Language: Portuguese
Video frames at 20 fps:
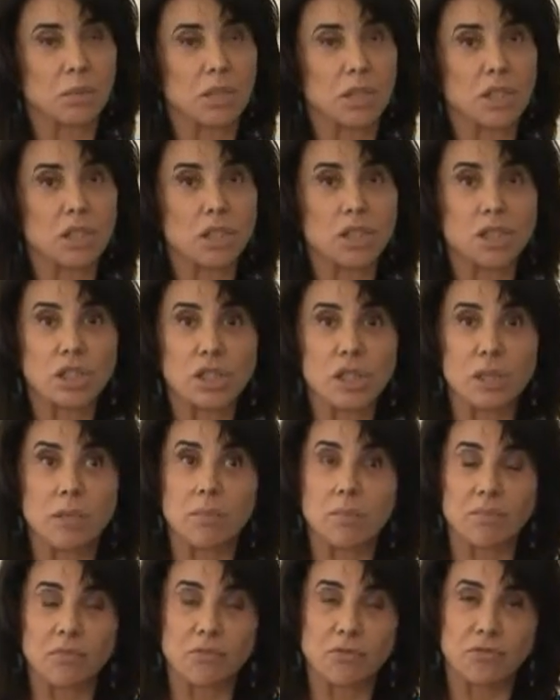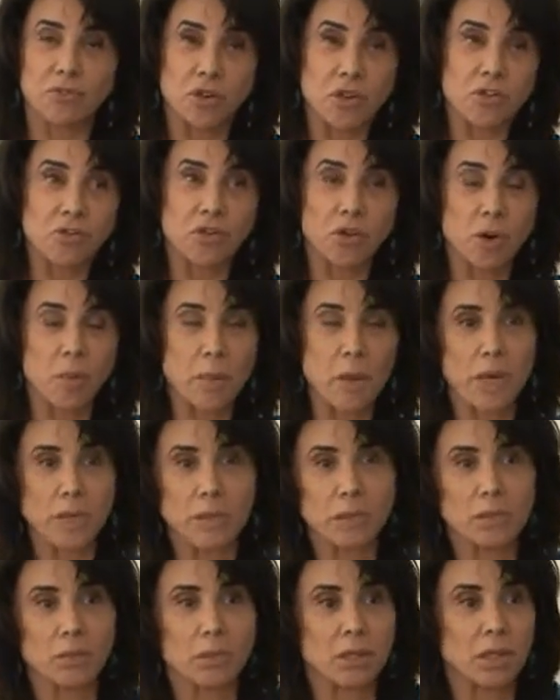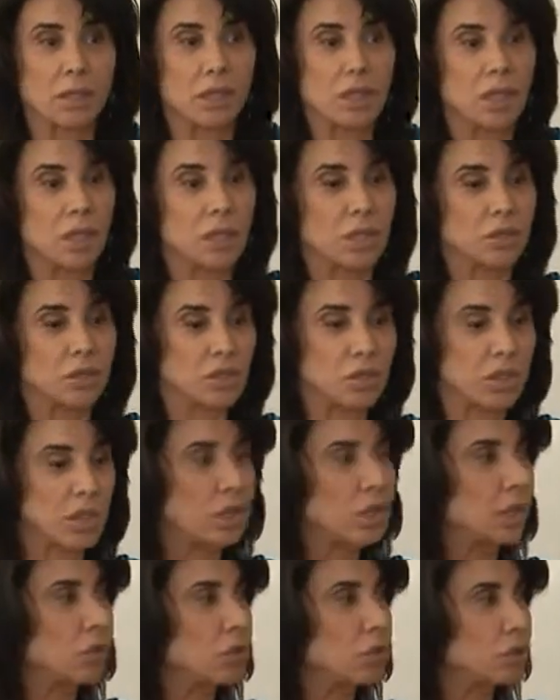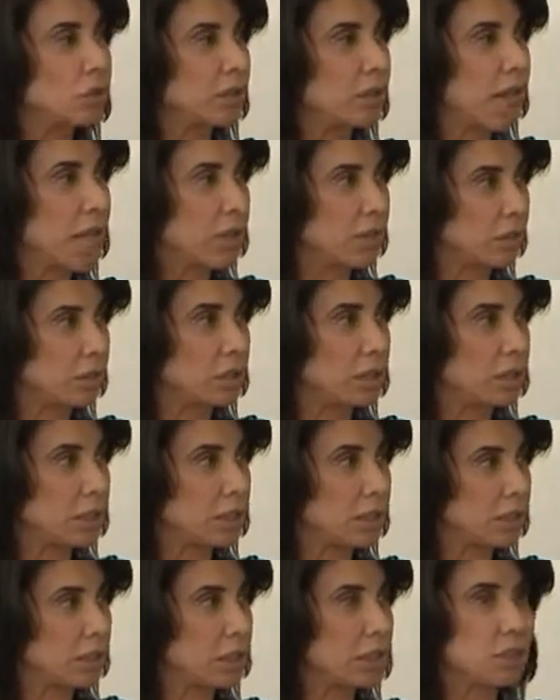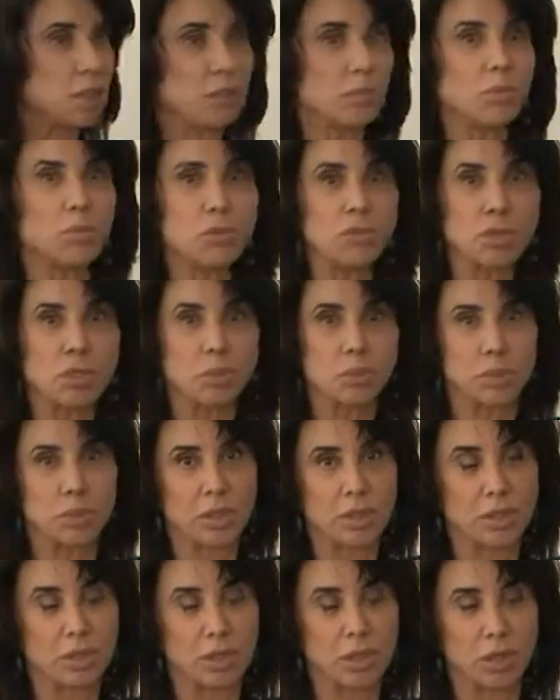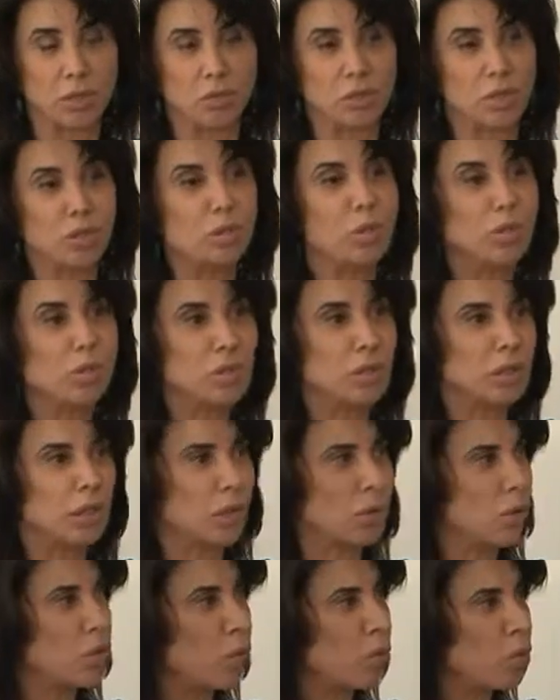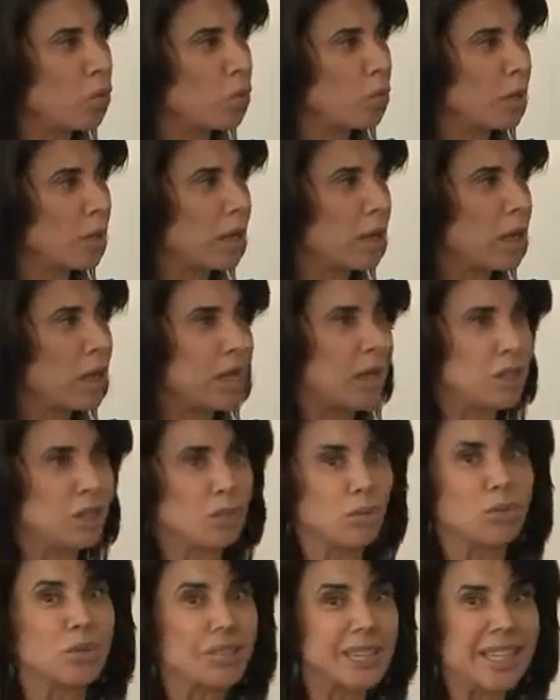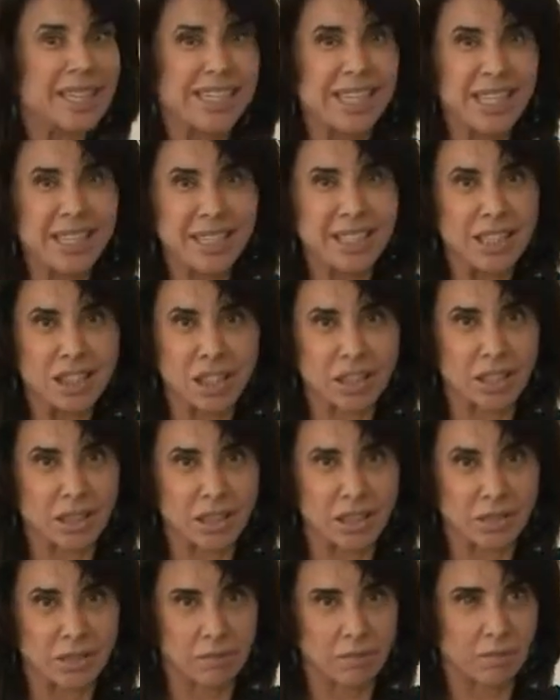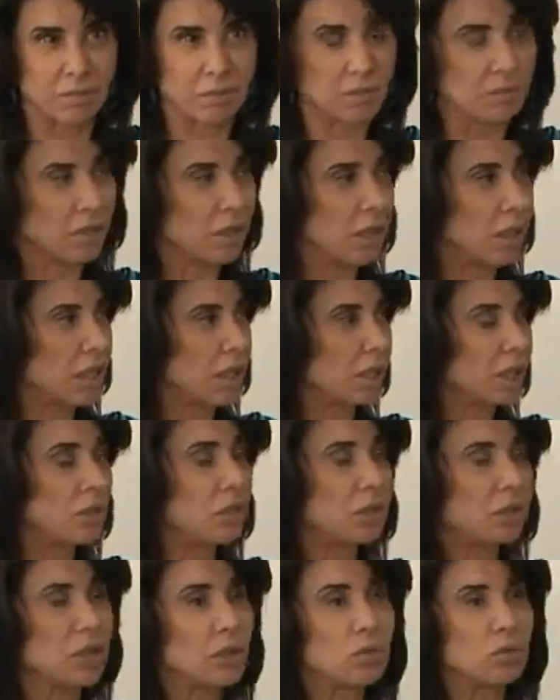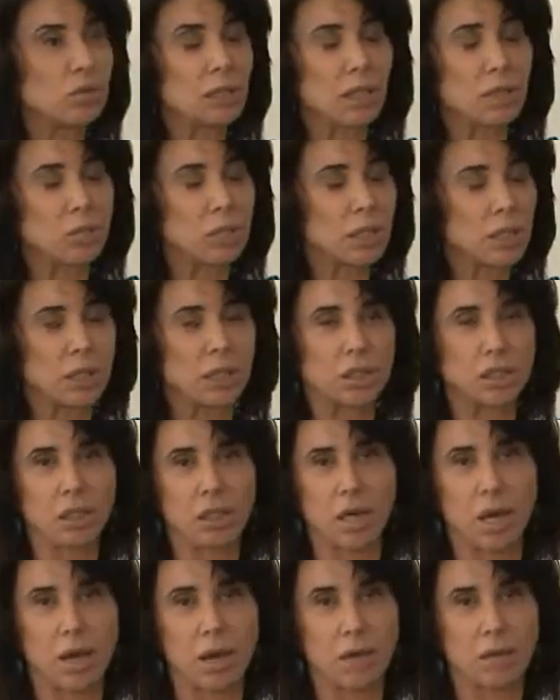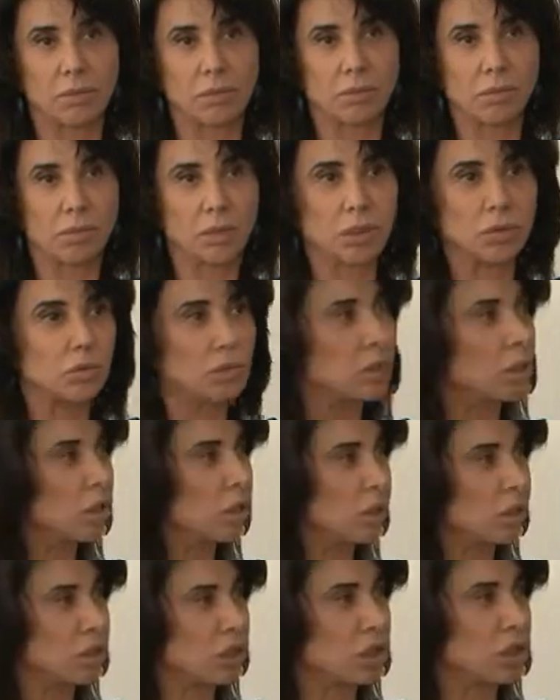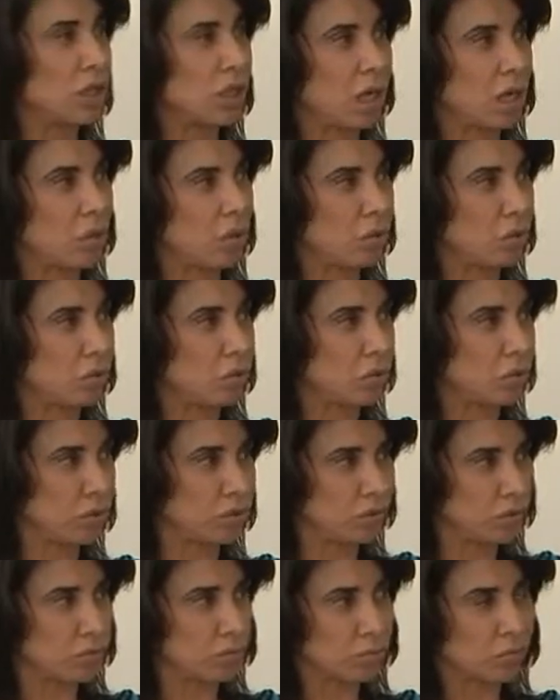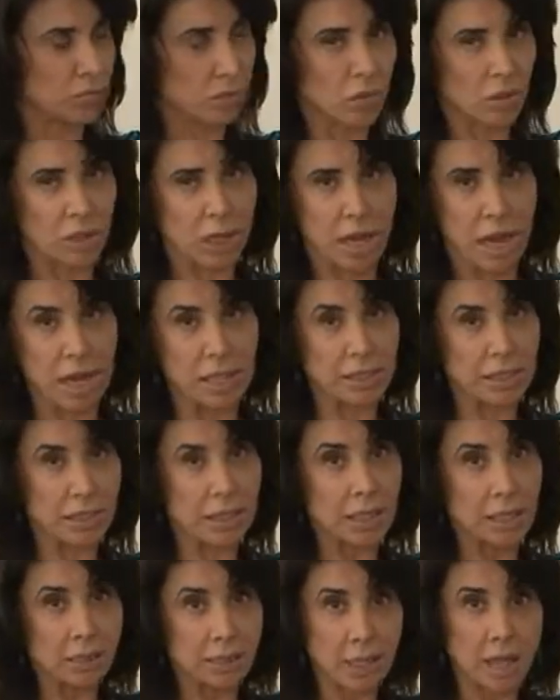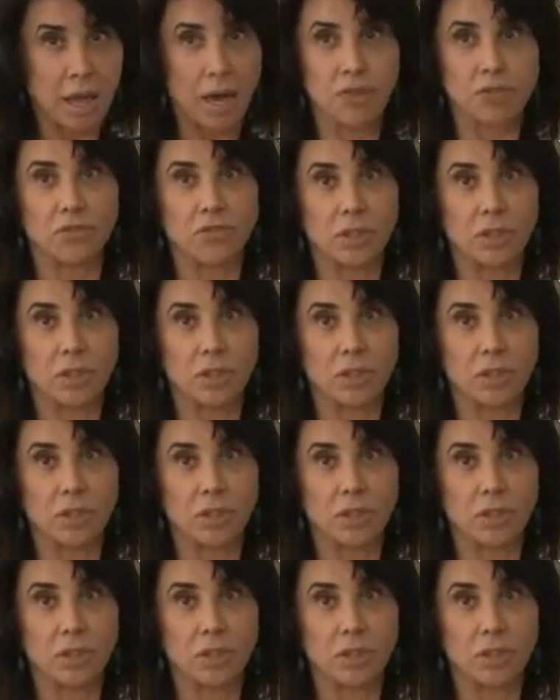Porque a gente é, foi formada numa sociedade judaico-cristã de muita punição, de muita culpa, de muita crítica então eu tento não me criticar, eu tento não criticar o outro, aceitar